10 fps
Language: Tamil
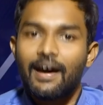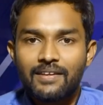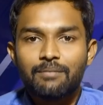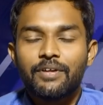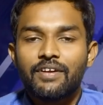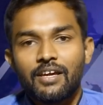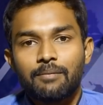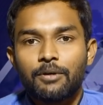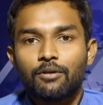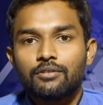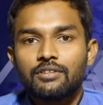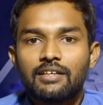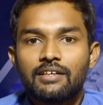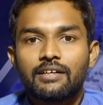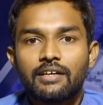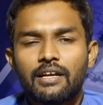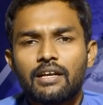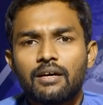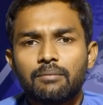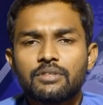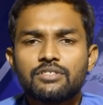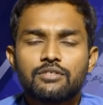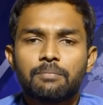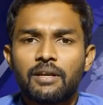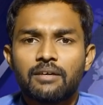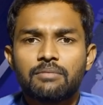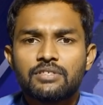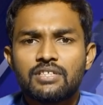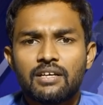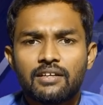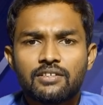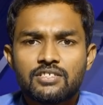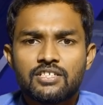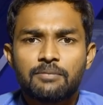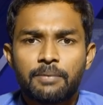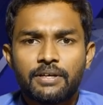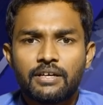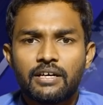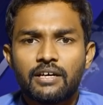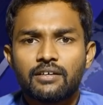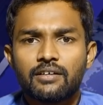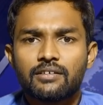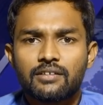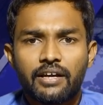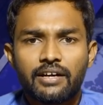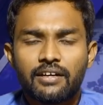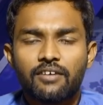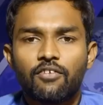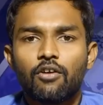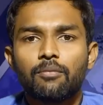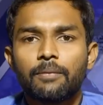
அதே மாதிரியே இப்போ கொல்கத்தாவில் இருக்க எல்லா பிரிட்ஜு பழைய பிரிட்ஜு எல்லாத்தையும் செக் பண்ணுங்கள் கரெக்டாக ஃபாலோ